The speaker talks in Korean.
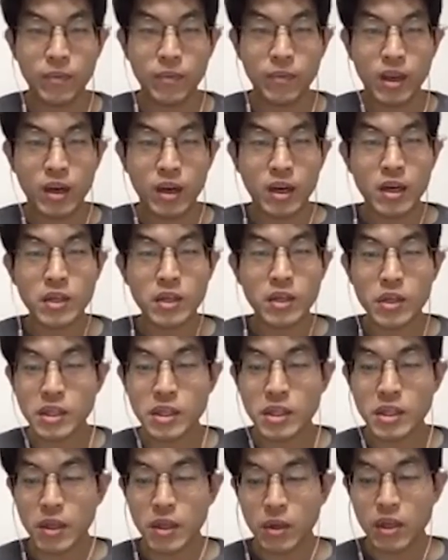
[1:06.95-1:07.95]
그래서 이제
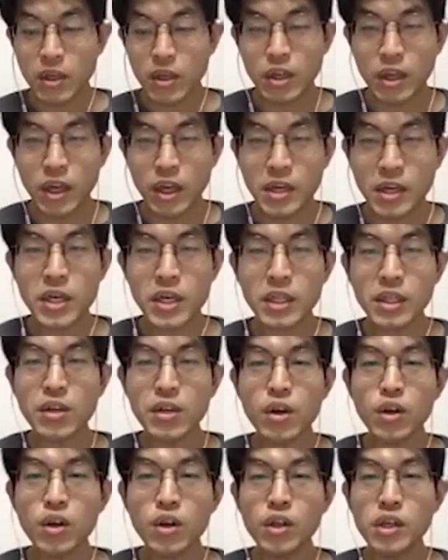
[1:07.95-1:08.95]
그 캐시 같은
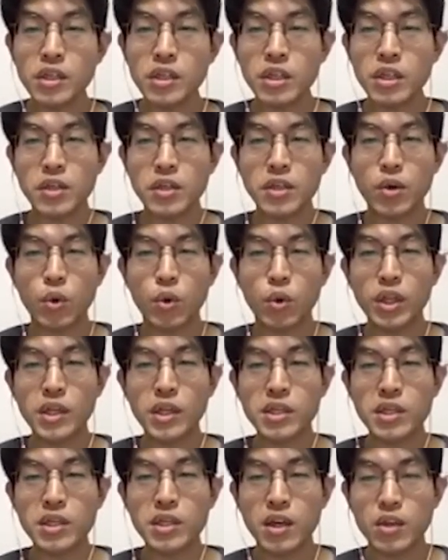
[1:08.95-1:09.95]
거는 이제 역사
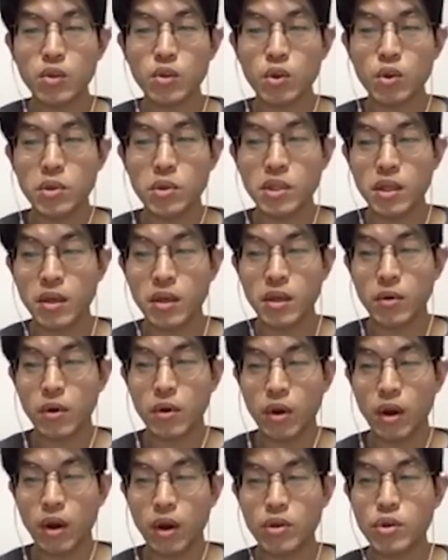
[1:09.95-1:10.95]
오래됐으니까 좀 이제
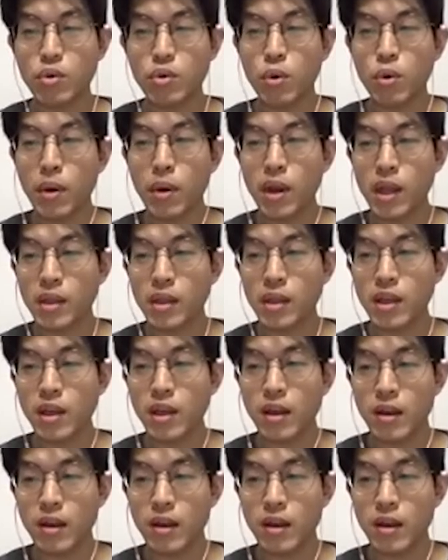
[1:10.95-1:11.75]
쉽고 뻔한데,